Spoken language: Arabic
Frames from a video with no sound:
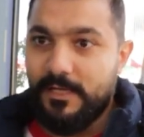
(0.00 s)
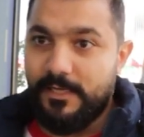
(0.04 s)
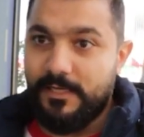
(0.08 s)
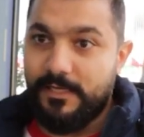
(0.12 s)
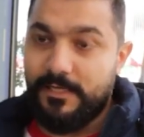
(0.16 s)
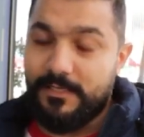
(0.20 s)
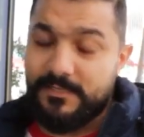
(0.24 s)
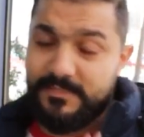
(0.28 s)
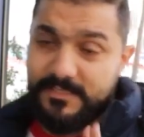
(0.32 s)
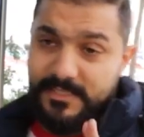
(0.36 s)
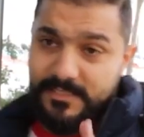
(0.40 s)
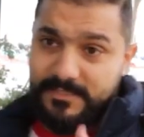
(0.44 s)

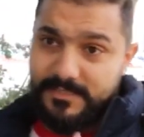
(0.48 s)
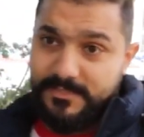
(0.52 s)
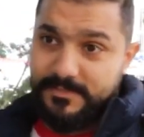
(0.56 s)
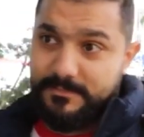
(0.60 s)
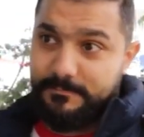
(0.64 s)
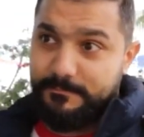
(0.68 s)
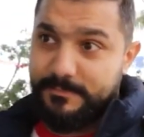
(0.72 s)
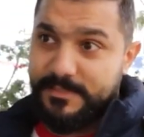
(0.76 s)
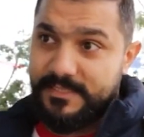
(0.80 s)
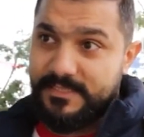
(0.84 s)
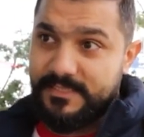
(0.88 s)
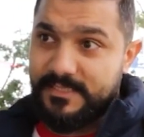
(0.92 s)

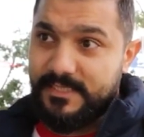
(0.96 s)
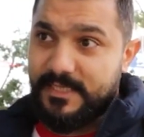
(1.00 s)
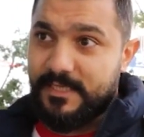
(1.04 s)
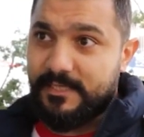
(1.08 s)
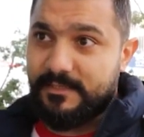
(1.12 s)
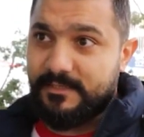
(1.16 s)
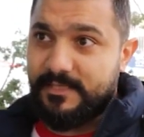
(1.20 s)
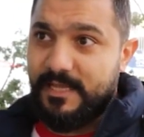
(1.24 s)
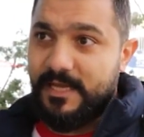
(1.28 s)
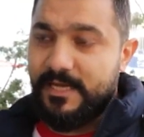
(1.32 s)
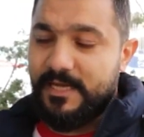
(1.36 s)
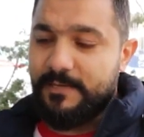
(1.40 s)
القصص
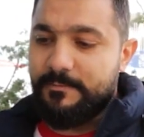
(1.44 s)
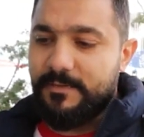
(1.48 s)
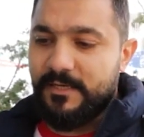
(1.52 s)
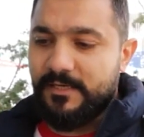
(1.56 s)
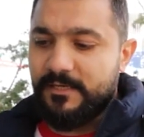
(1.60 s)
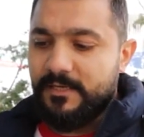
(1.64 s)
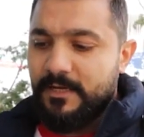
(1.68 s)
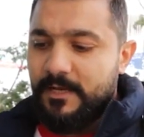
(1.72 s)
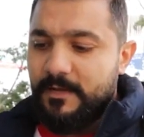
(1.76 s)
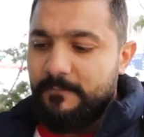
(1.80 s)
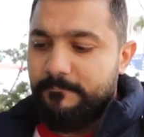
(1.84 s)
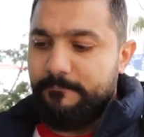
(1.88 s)
بتصير
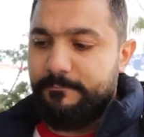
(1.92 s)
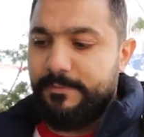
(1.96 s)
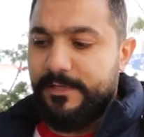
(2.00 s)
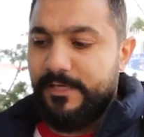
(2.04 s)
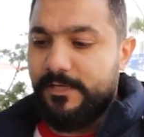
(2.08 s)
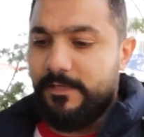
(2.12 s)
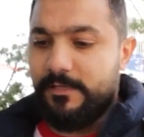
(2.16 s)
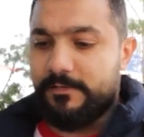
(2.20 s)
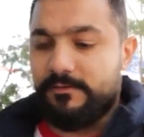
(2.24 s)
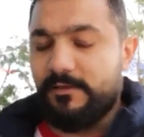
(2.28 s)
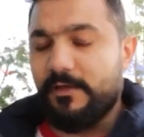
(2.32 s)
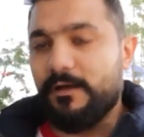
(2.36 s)
تقريبا
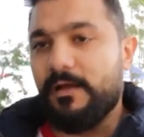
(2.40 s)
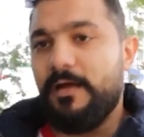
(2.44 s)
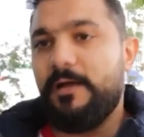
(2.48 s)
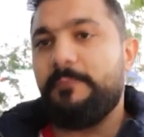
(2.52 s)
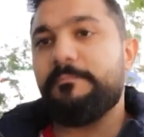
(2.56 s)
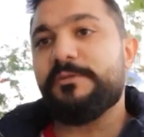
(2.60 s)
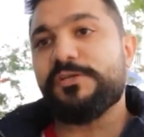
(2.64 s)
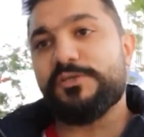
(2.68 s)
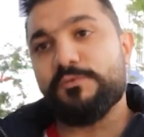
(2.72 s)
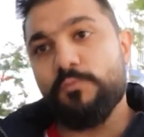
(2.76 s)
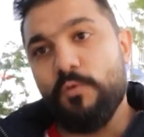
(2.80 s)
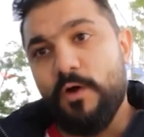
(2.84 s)

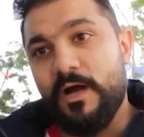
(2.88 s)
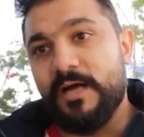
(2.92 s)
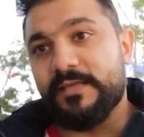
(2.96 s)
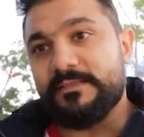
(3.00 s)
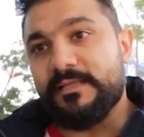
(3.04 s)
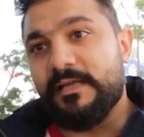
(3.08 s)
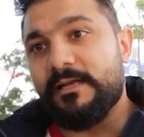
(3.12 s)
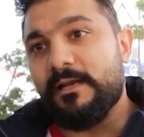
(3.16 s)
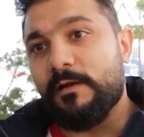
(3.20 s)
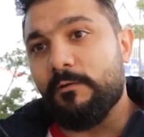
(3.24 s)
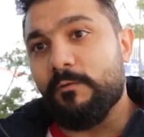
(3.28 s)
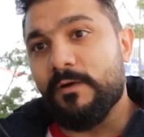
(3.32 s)
بطرح
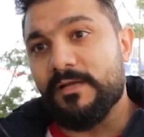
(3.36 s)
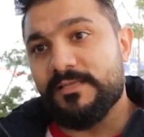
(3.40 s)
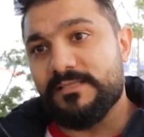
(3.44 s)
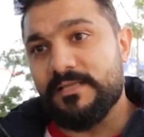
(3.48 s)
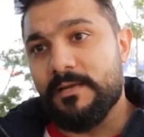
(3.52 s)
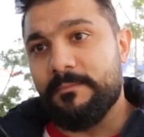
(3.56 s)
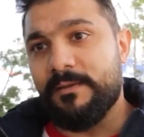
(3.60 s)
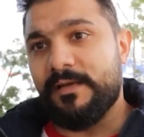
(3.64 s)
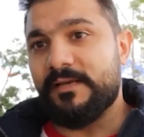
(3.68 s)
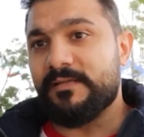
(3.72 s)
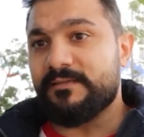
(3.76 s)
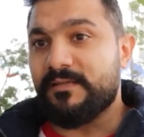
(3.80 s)
مجموعات على
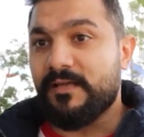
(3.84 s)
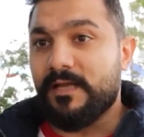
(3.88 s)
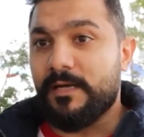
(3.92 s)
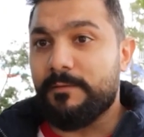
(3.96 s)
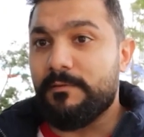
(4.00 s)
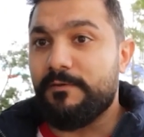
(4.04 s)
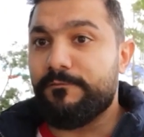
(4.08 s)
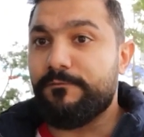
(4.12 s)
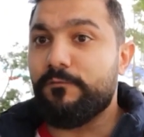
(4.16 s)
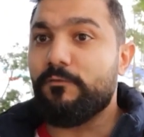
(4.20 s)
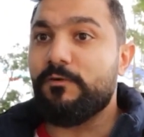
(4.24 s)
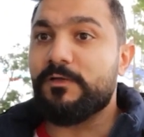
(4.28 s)
الواتساب عنا
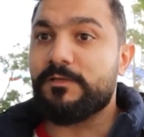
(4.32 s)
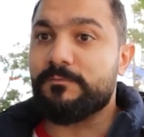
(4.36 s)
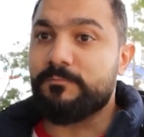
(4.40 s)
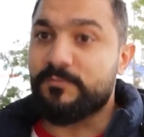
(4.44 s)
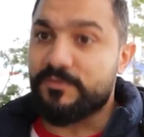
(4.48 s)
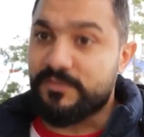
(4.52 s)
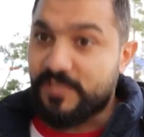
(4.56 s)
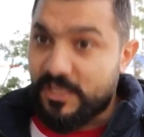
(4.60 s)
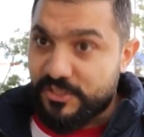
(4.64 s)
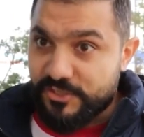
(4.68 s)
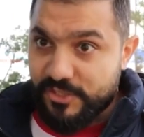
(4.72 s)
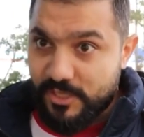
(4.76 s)
تقريبا فوق ال
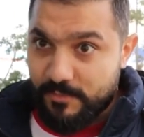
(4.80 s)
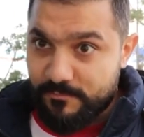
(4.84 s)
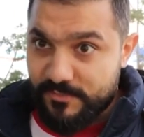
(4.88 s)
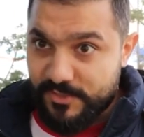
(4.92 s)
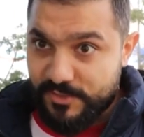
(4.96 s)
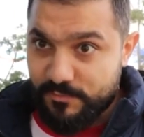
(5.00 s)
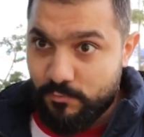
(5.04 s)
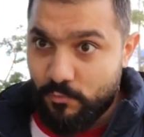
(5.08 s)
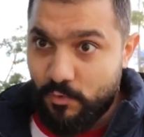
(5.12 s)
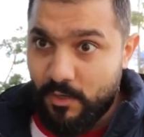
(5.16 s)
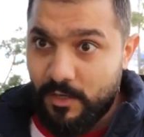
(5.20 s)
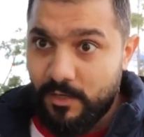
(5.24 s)
18
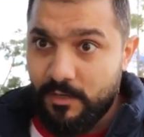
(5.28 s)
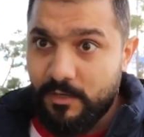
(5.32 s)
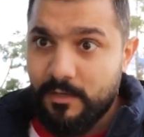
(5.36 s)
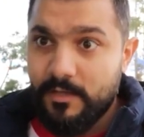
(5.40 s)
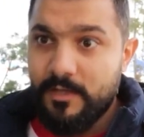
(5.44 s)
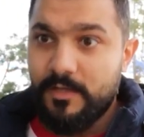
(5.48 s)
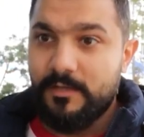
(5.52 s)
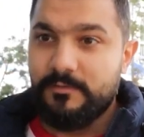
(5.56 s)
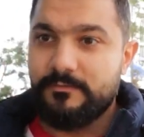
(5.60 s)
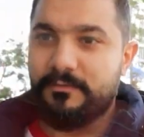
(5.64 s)
مجموعة